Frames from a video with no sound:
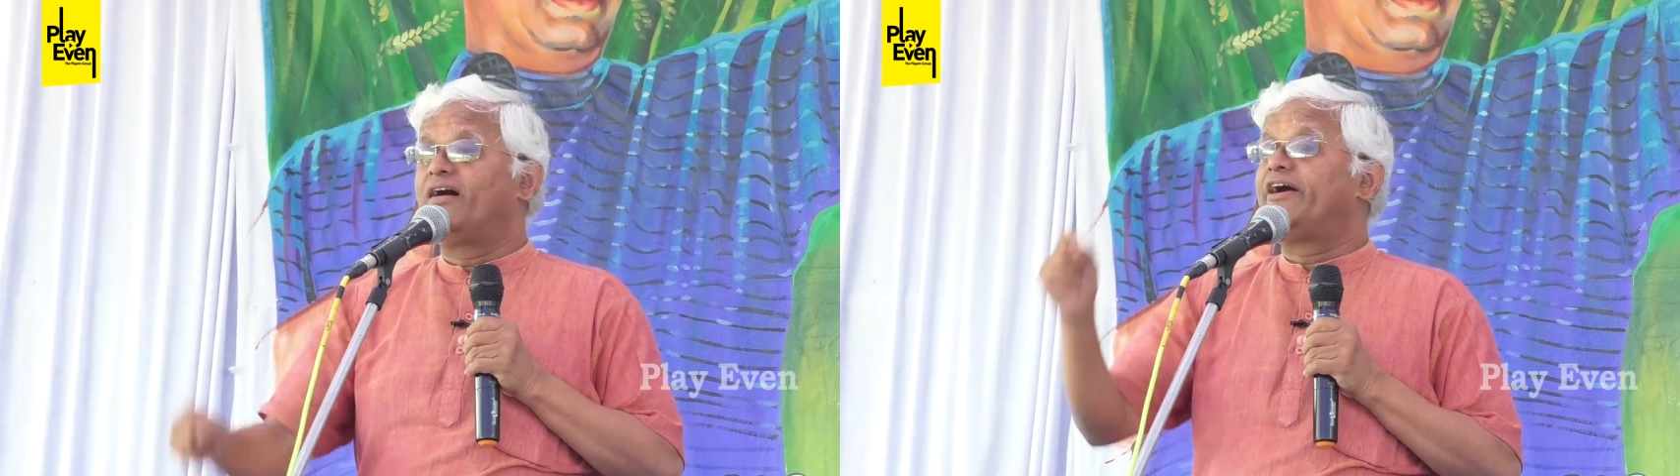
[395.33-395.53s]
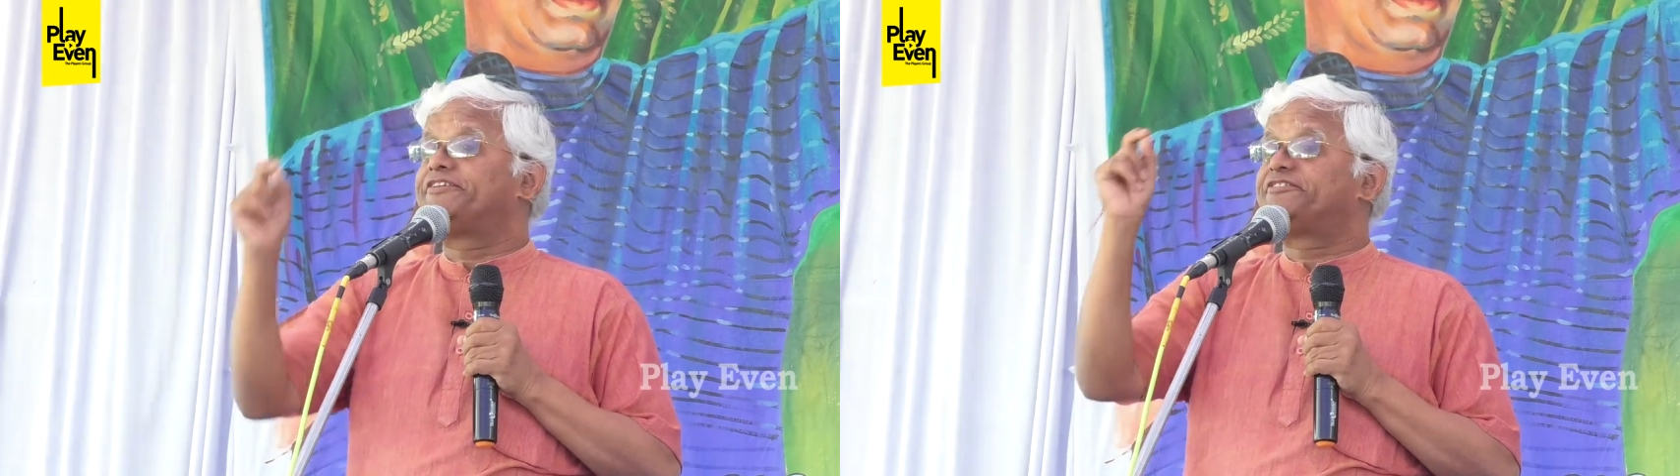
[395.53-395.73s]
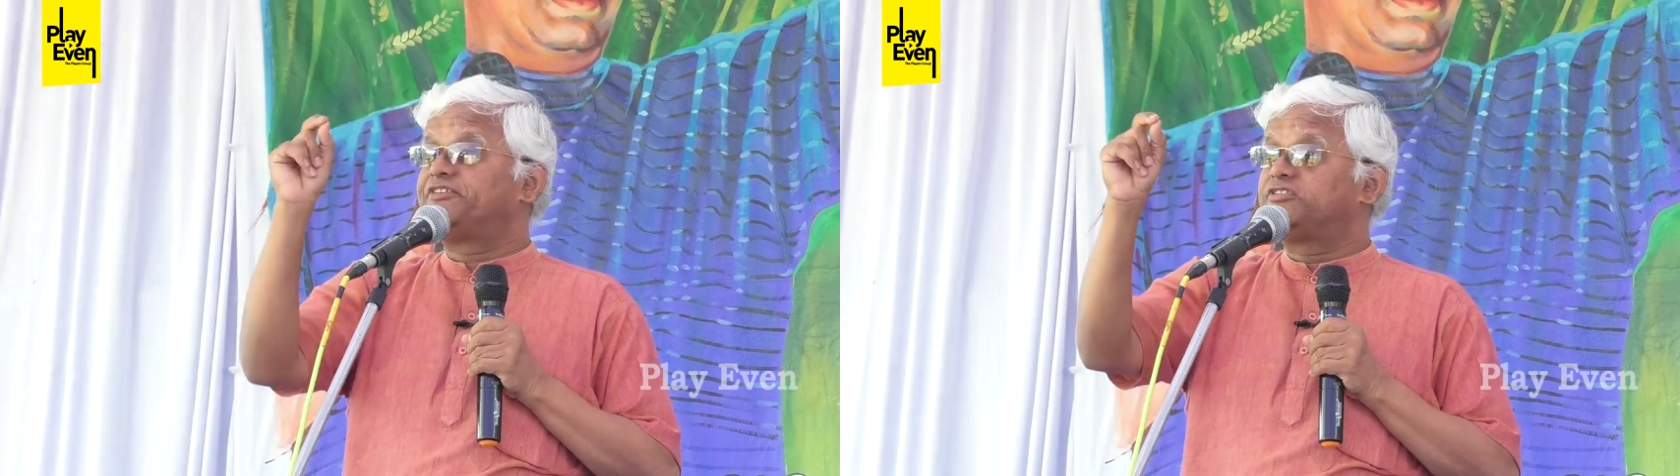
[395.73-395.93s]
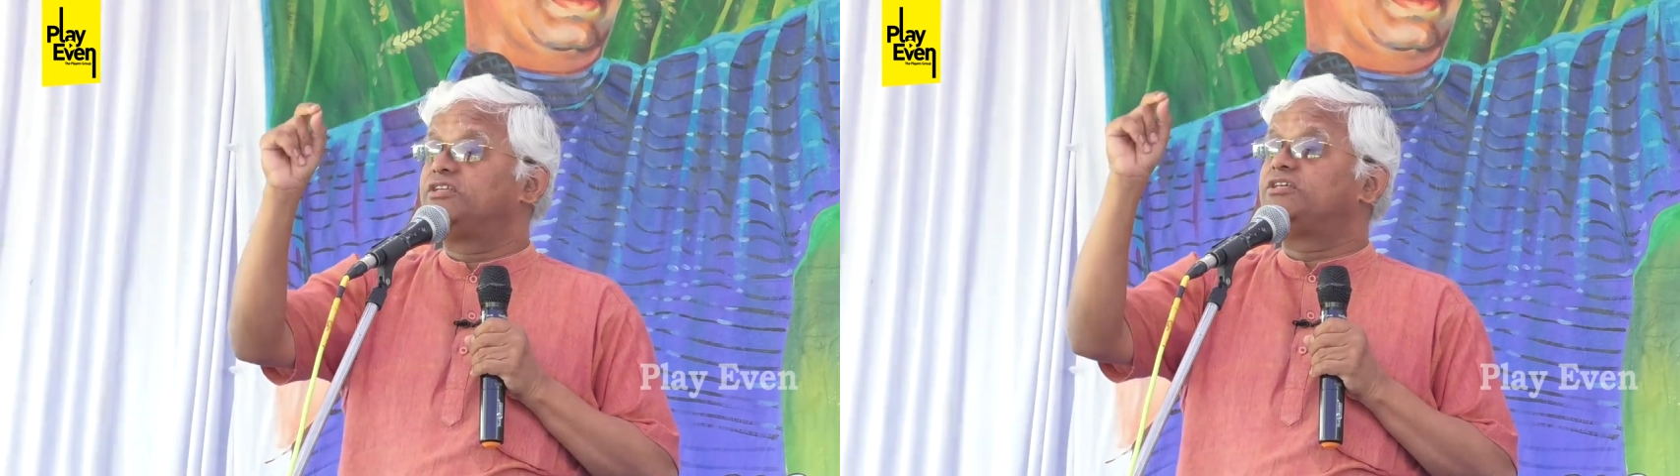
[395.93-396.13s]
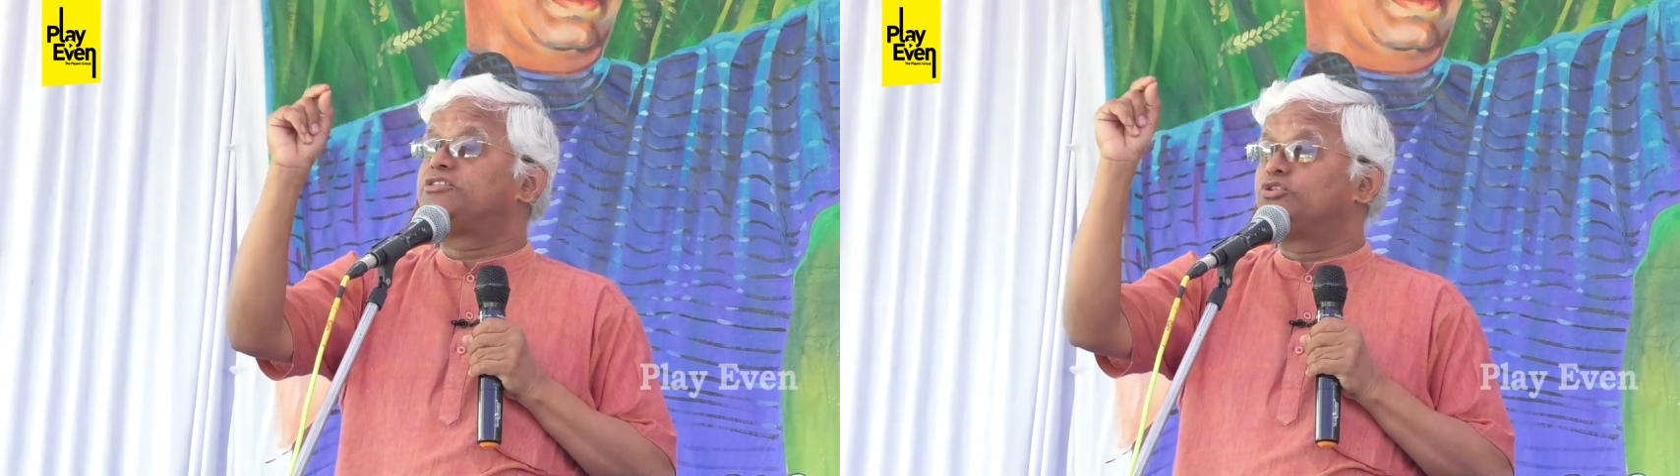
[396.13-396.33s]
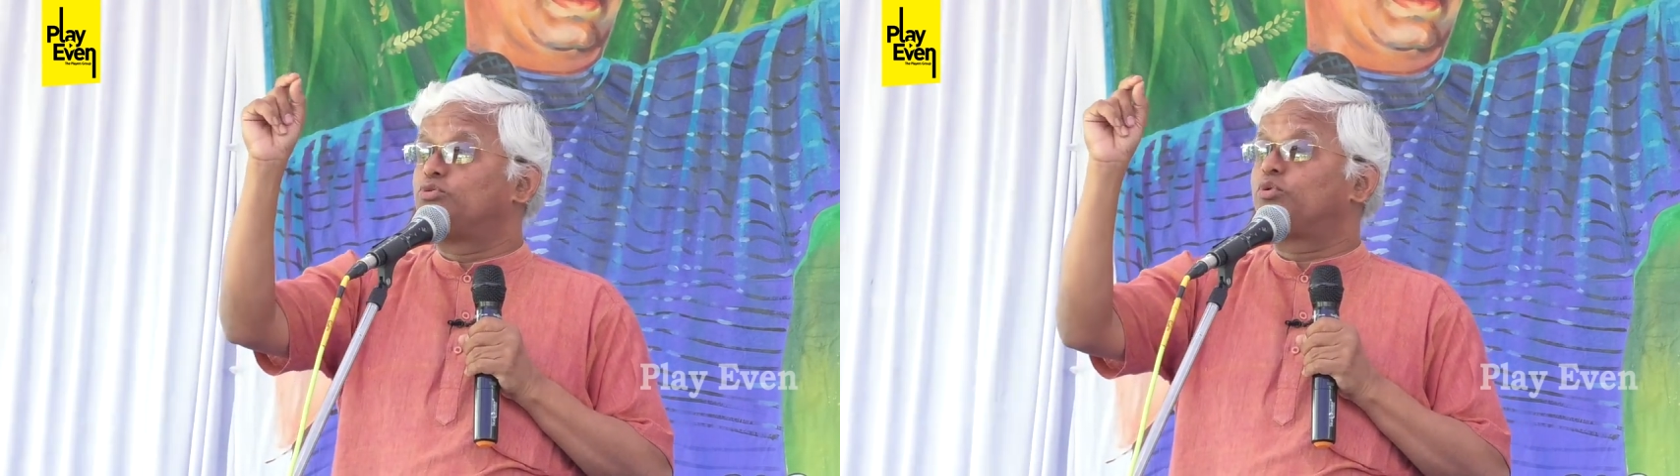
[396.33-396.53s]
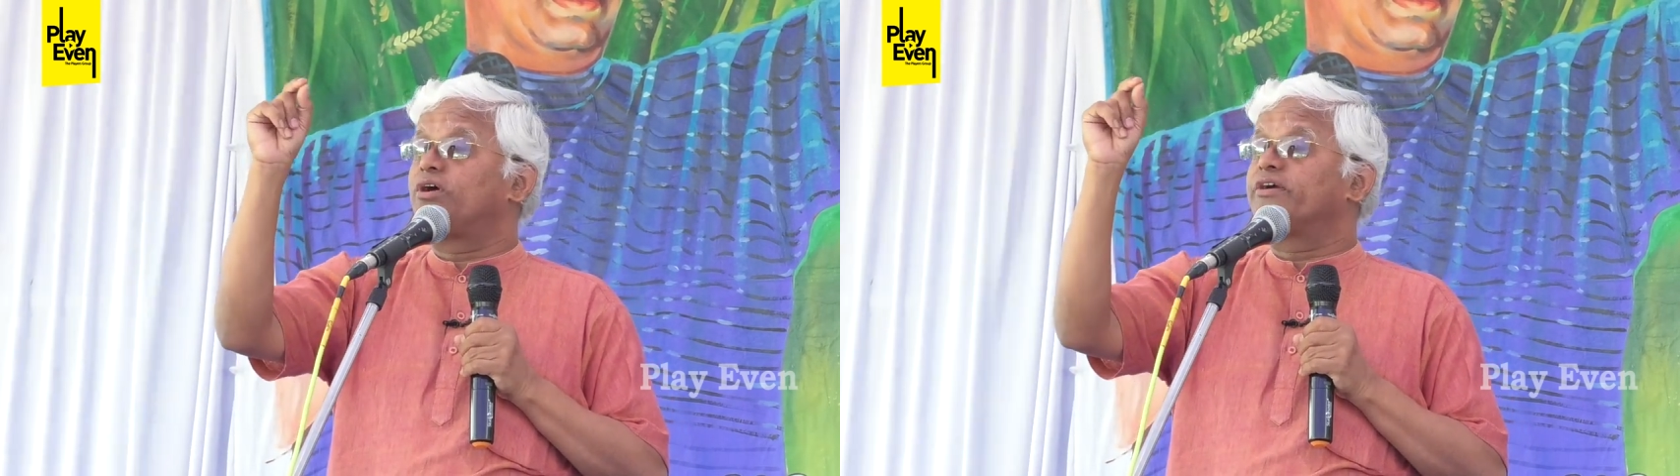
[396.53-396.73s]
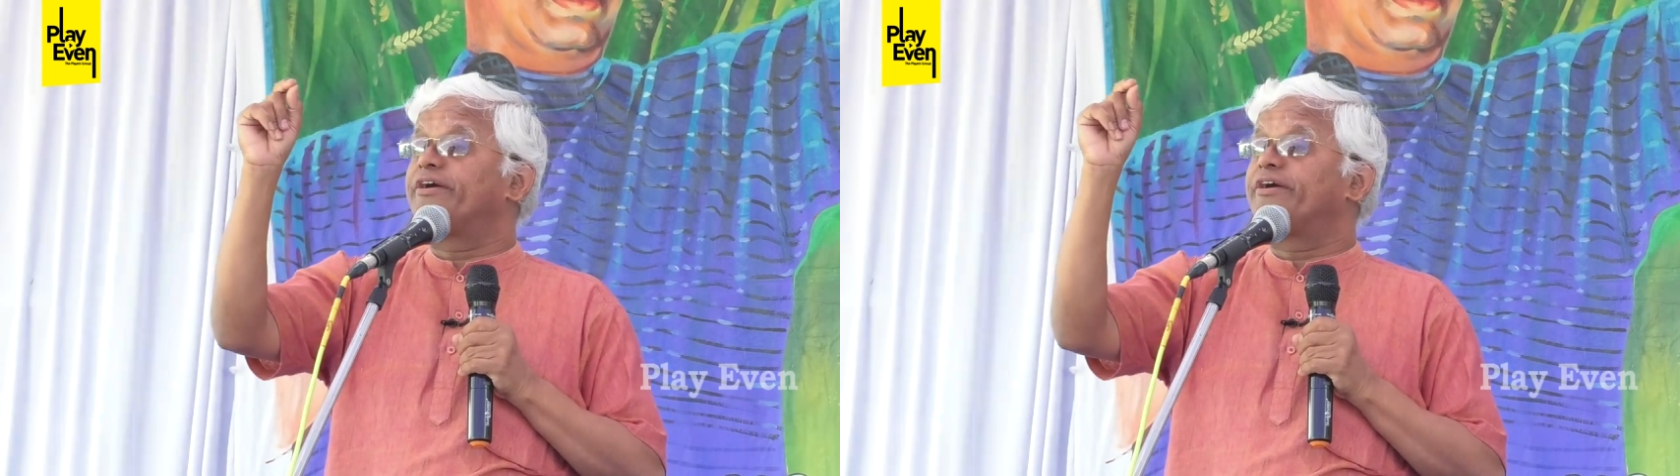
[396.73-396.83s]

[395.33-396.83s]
ఆ స్థితి నుంచి దూరం